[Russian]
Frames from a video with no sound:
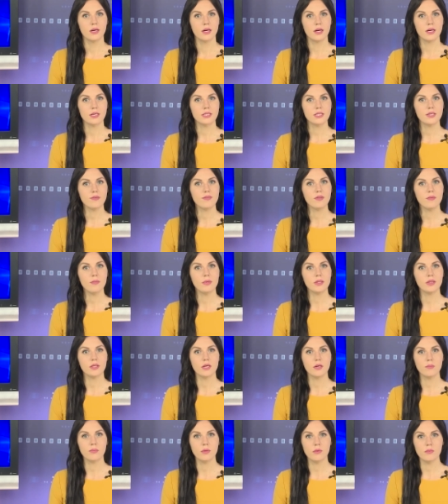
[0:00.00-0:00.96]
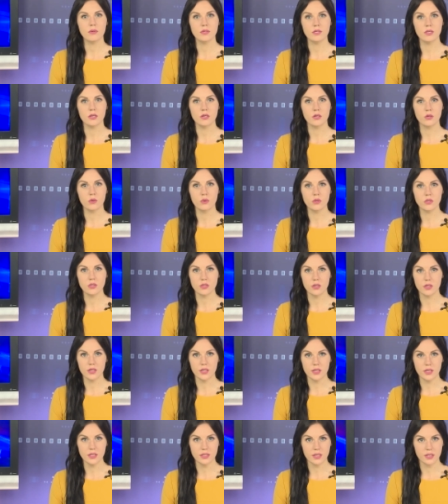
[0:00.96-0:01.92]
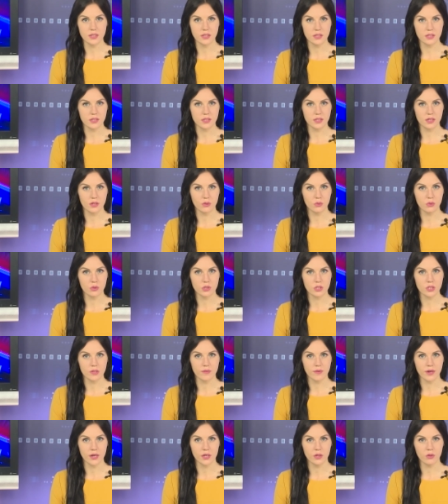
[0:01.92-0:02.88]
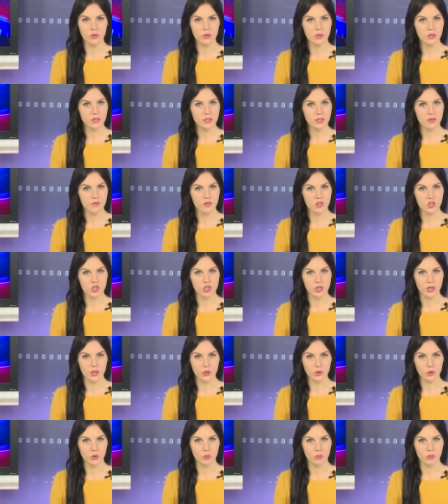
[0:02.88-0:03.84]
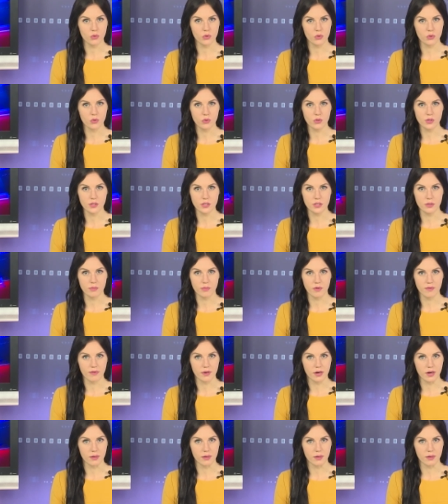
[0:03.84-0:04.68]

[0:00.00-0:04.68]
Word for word: Активными темпами сельхозорганизации Солигорского района завершают уборку озимого